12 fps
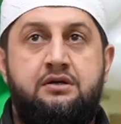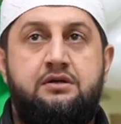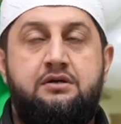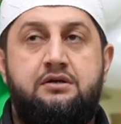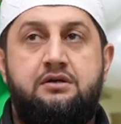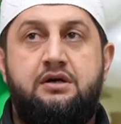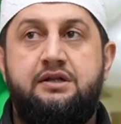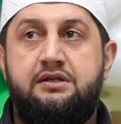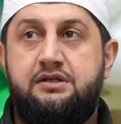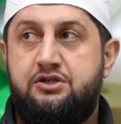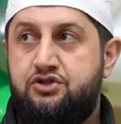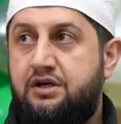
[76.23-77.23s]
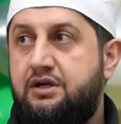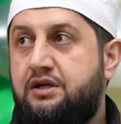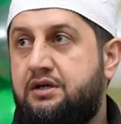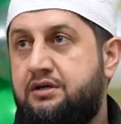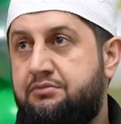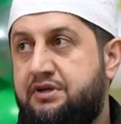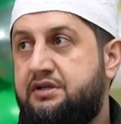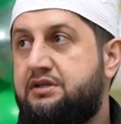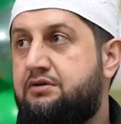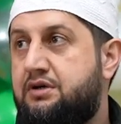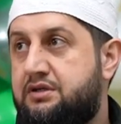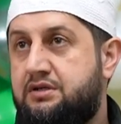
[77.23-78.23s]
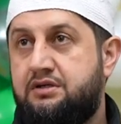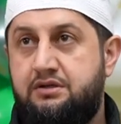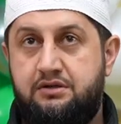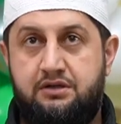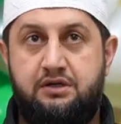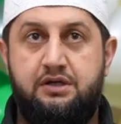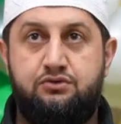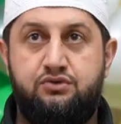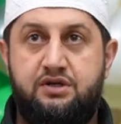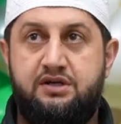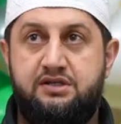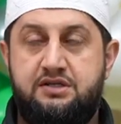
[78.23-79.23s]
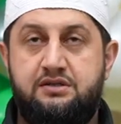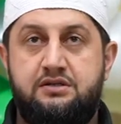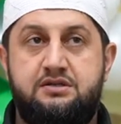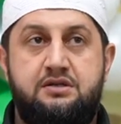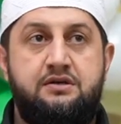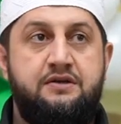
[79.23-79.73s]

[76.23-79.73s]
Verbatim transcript: э, они начали передавать эту драгоценность.